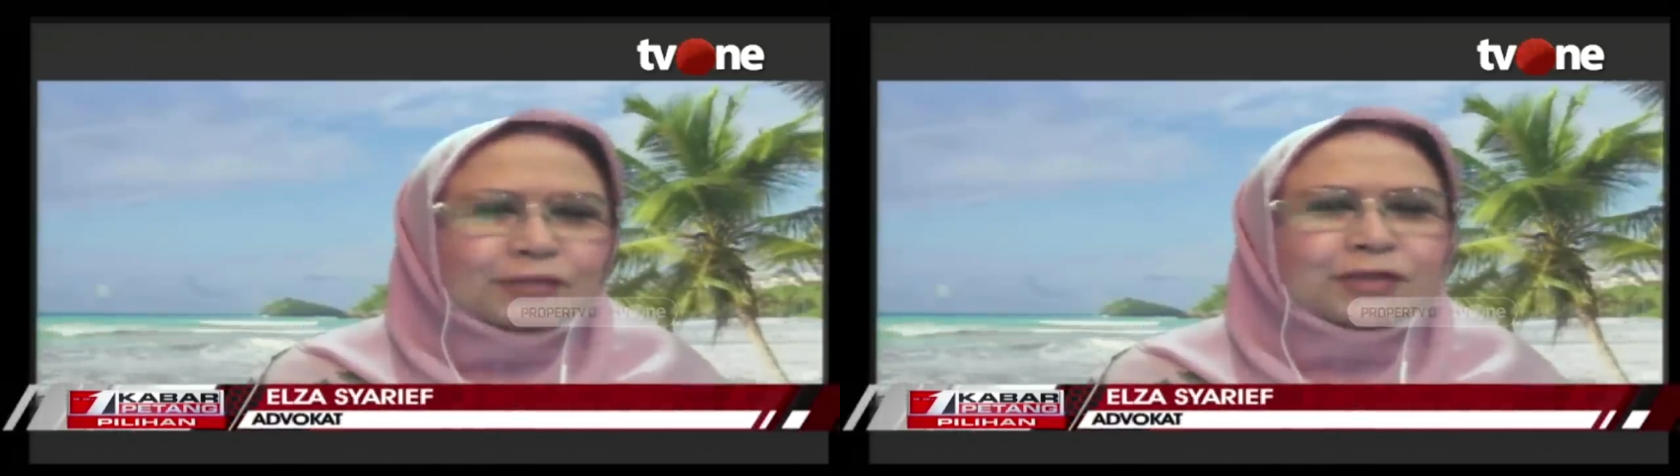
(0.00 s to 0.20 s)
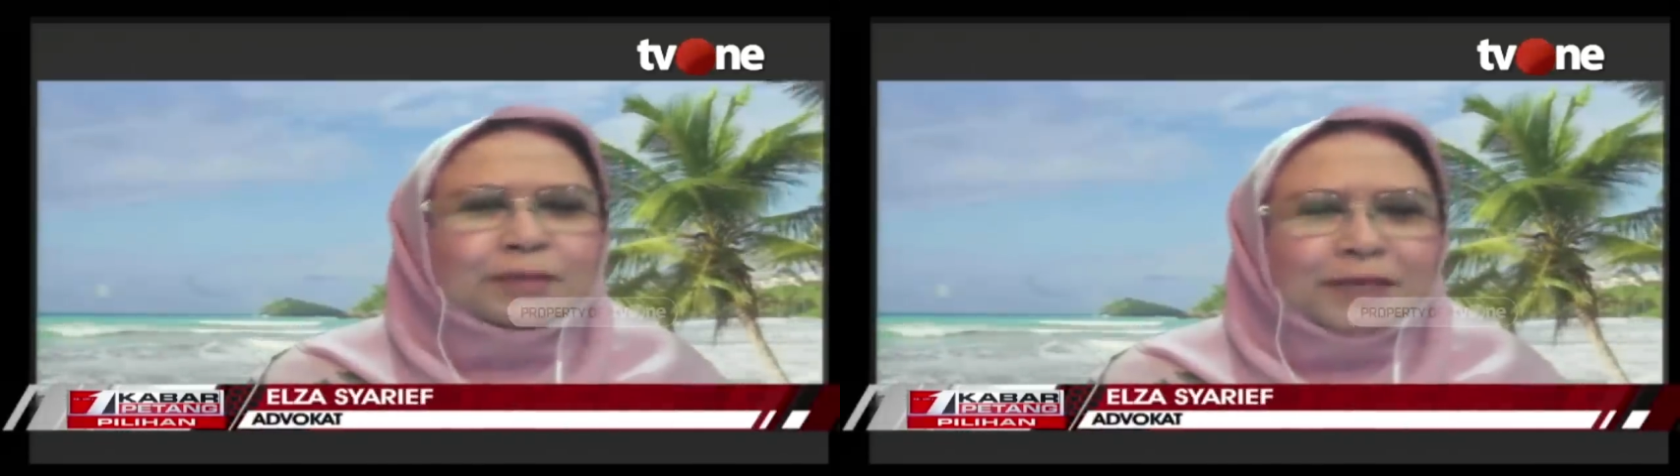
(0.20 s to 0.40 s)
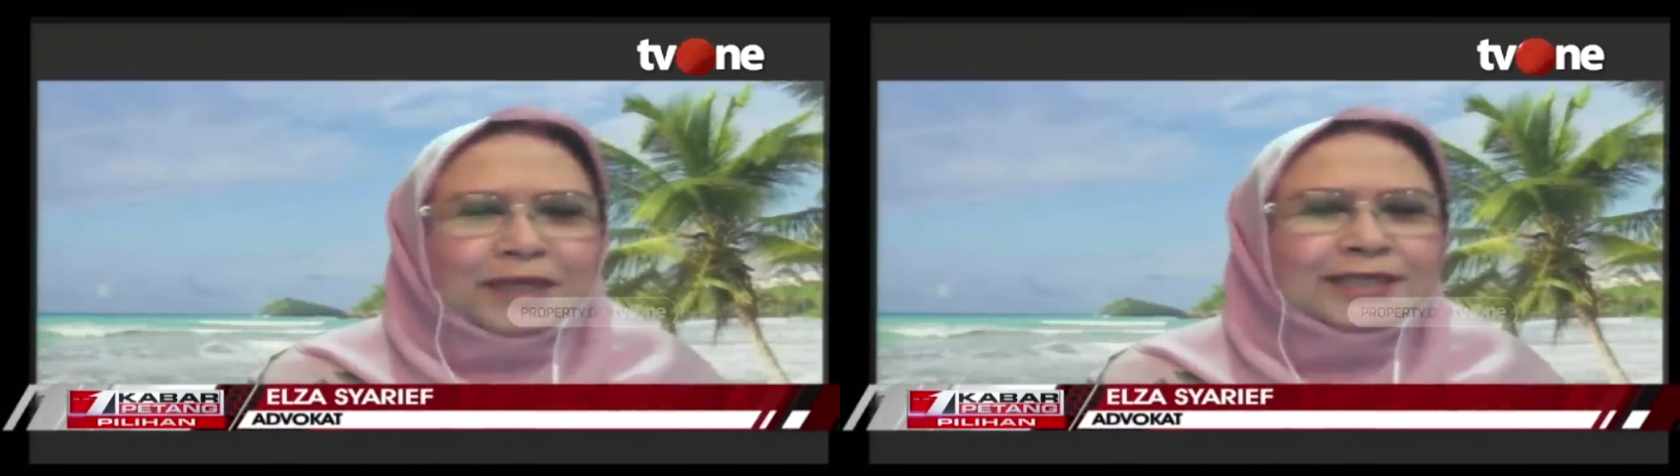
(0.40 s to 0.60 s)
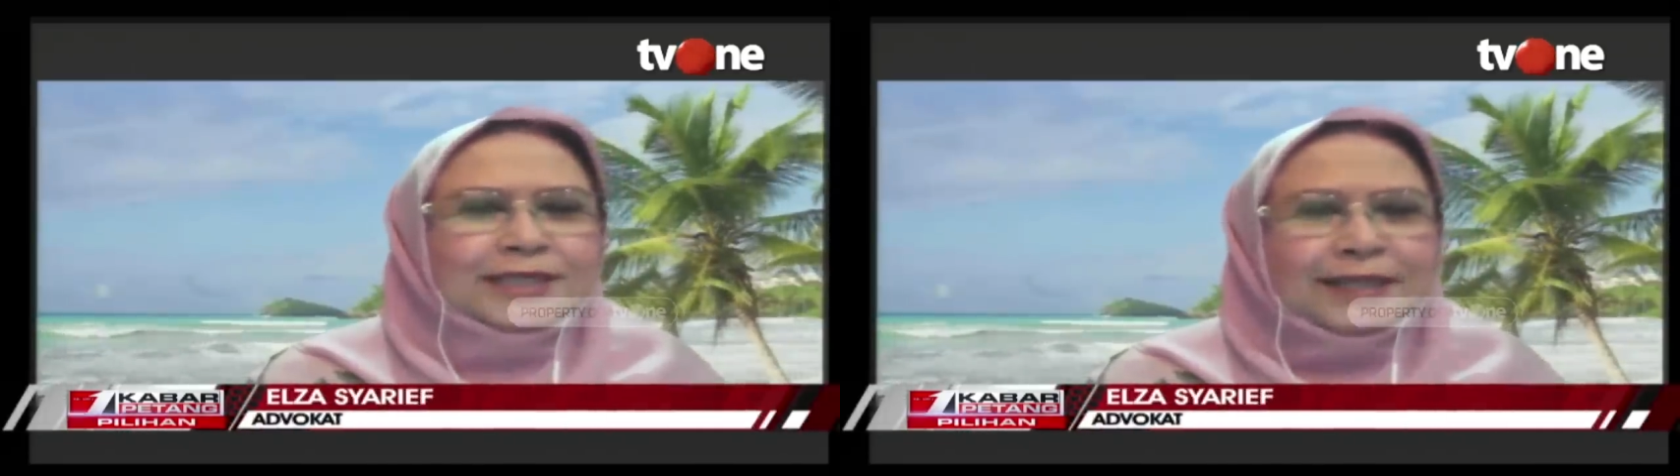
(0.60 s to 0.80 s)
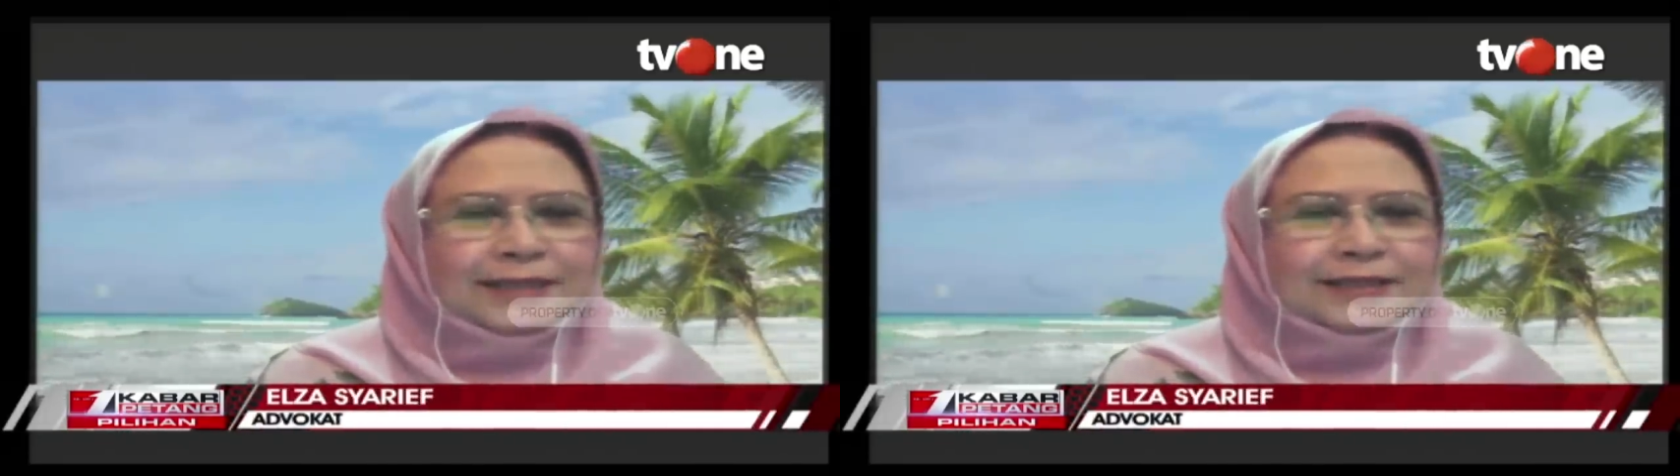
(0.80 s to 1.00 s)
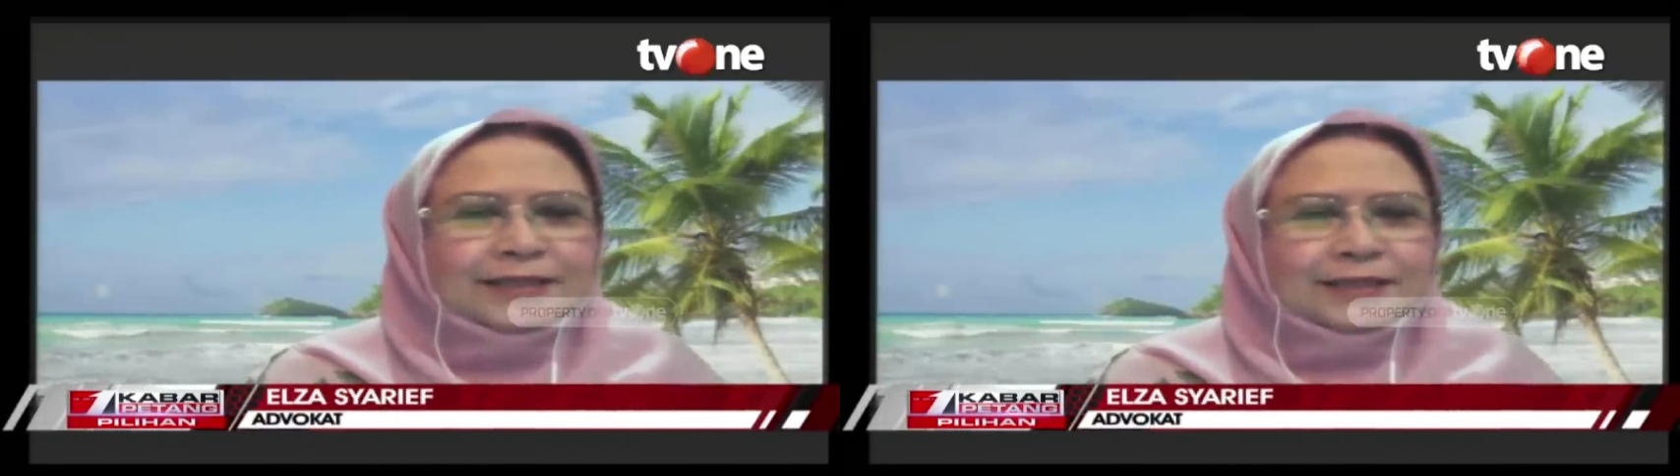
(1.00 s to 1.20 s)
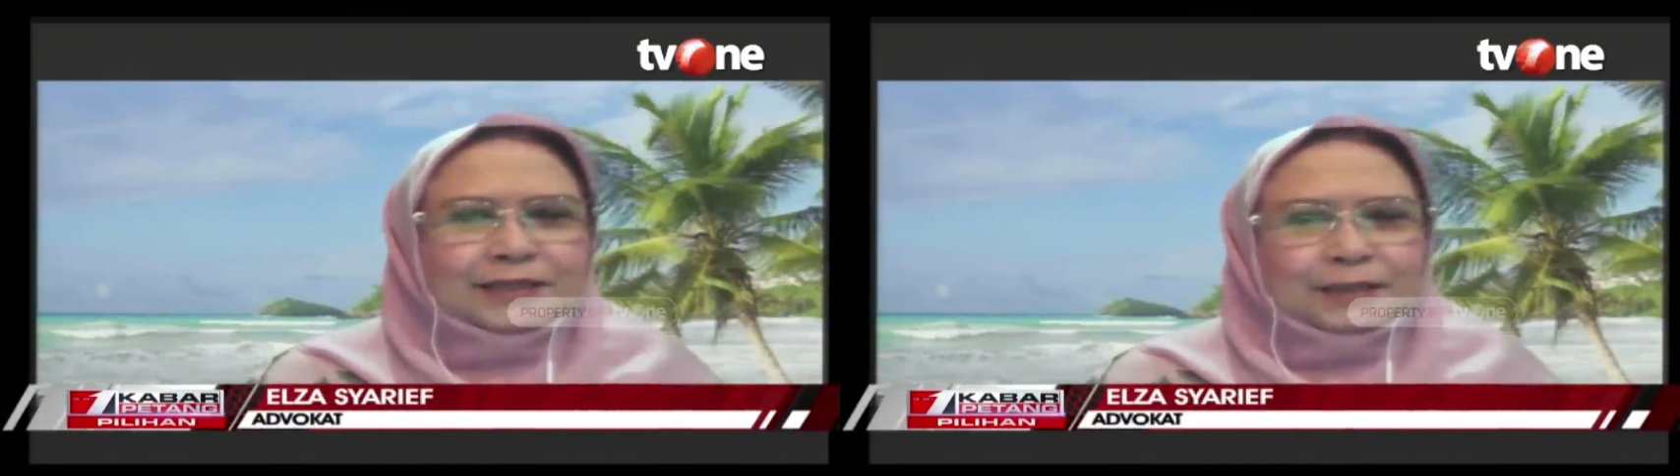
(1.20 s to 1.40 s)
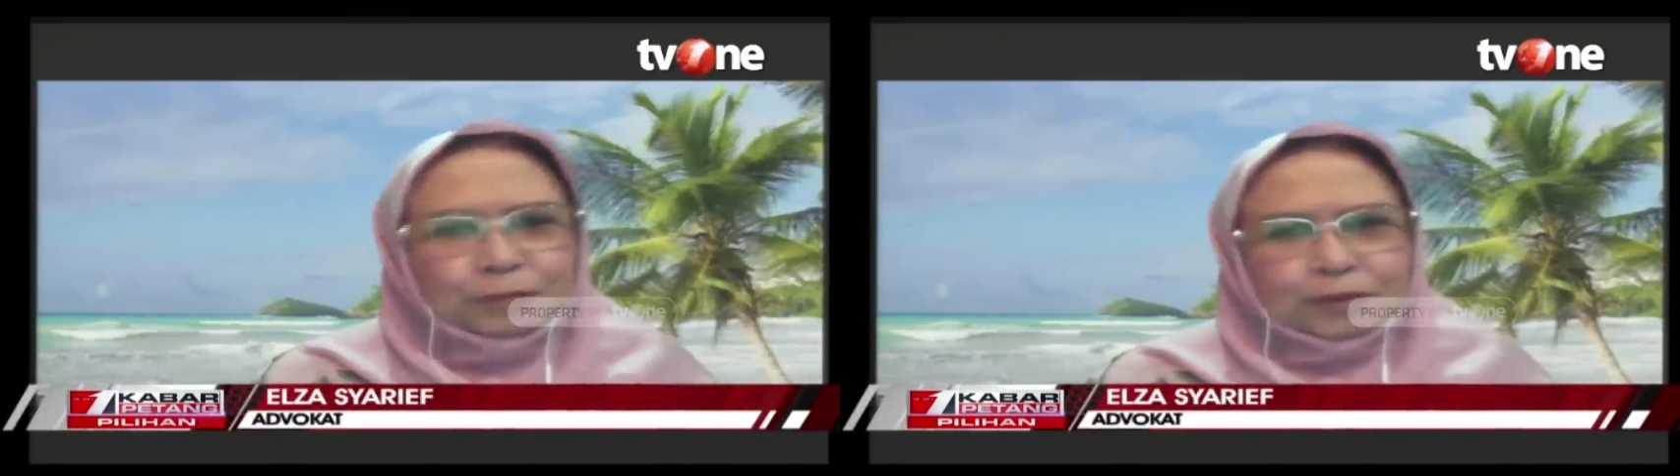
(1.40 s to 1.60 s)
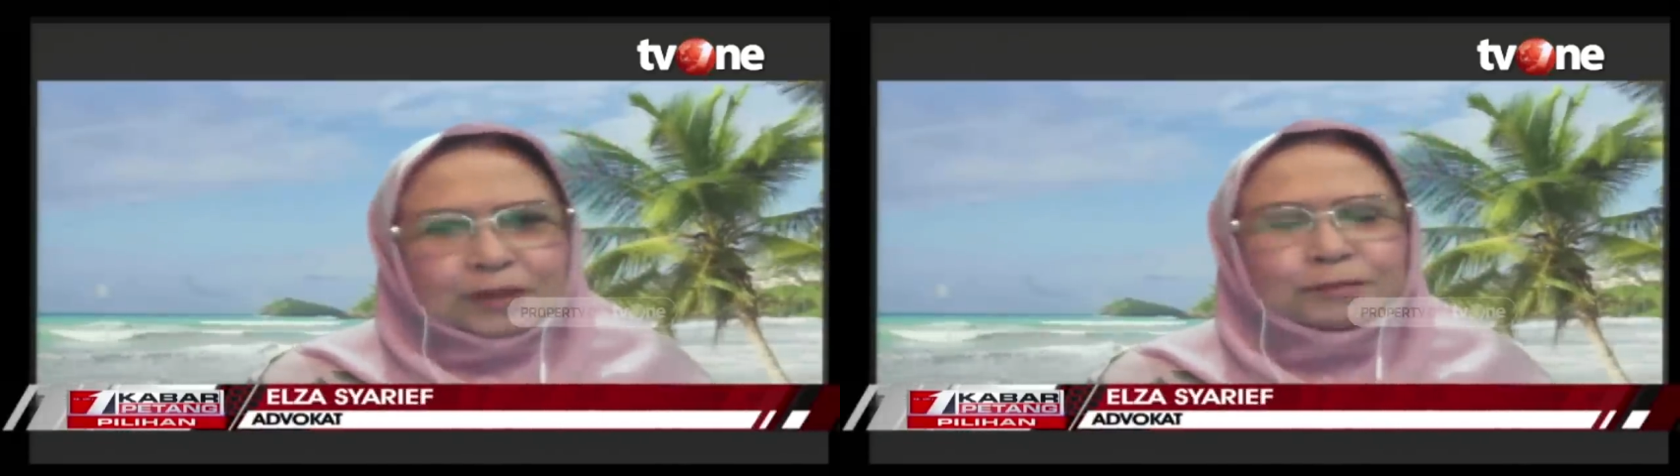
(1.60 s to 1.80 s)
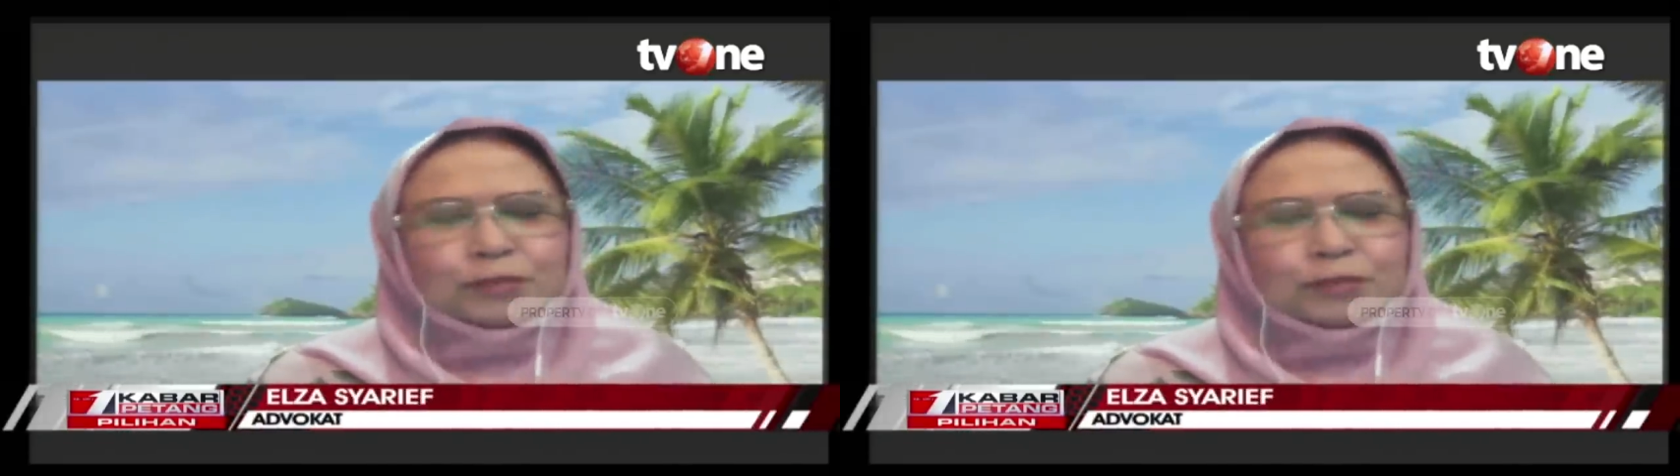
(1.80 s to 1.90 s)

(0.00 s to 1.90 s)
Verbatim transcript: harus ke pengadilan, di okay.